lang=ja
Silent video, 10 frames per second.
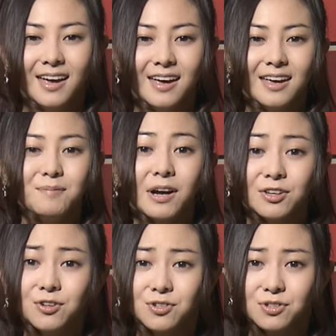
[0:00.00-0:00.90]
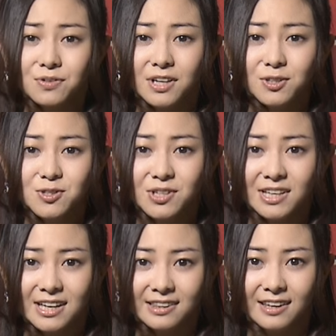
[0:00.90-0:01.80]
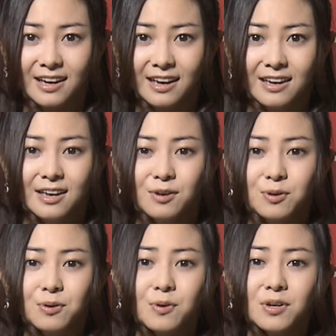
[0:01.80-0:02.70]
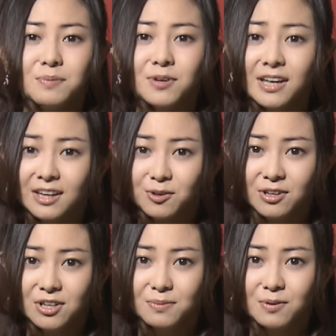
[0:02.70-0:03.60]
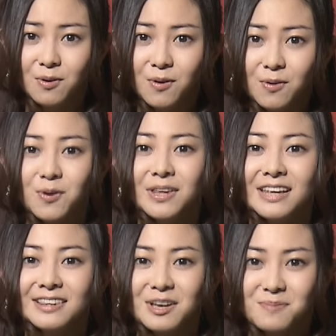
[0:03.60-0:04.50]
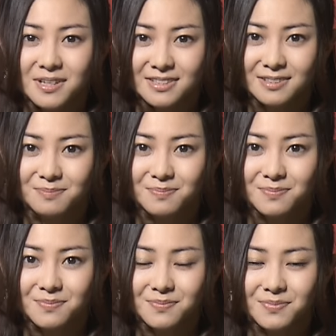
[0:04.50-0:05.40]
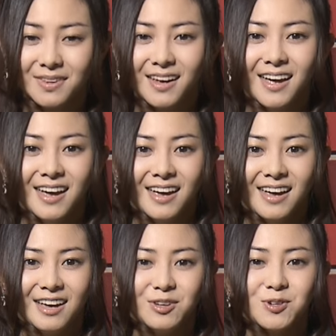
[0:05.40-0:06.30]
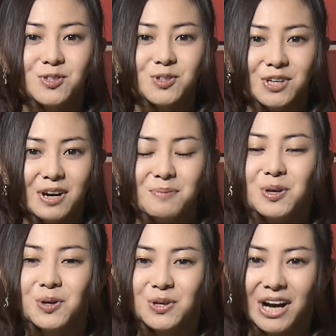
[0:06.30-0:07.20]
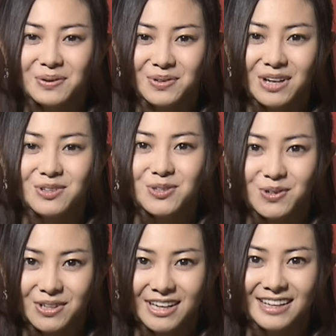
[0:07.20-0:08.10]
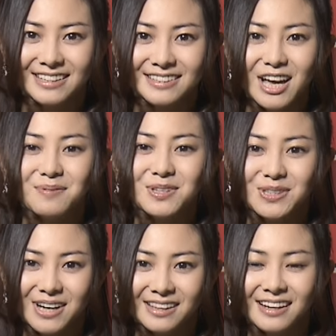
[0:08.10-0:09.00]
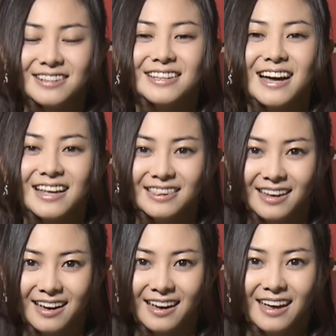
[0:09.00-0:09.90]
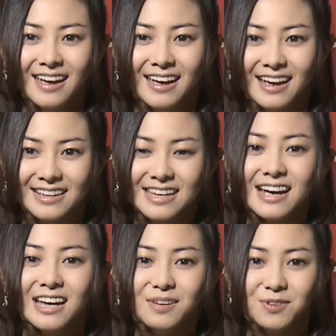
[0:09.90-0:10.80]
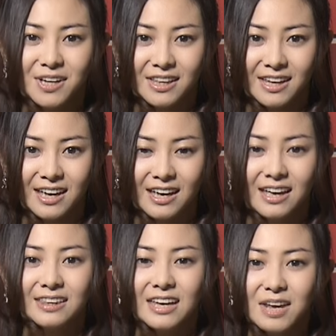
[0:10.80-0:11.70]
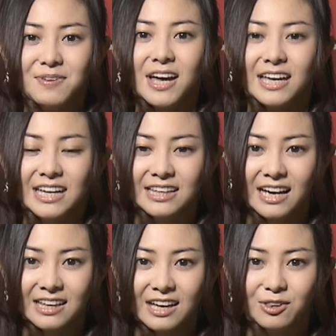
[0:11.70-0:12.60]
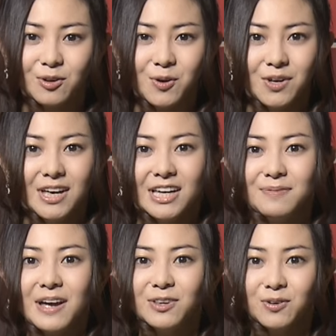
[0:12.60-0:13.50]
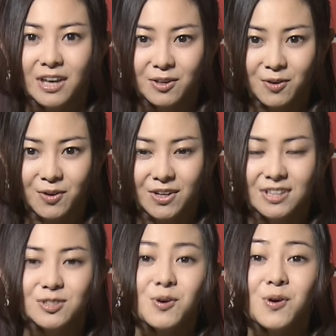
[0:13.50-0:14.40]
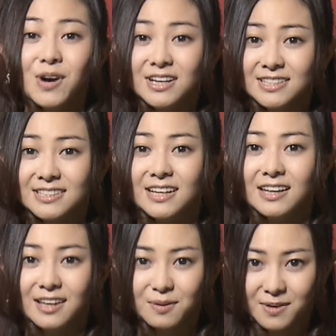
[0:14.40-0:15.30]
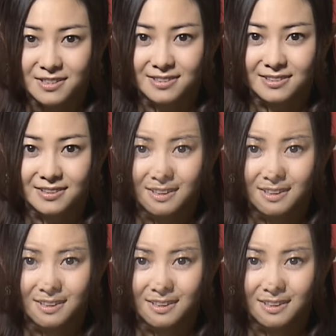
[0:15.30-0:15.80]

えー、今九州は一つになって復興に向けた取り組みを行っています、えー、九州には魅力あふれる商品サービスがたくさんあって、え世界に向けてテレビやインターネットイベントなど情報発信されています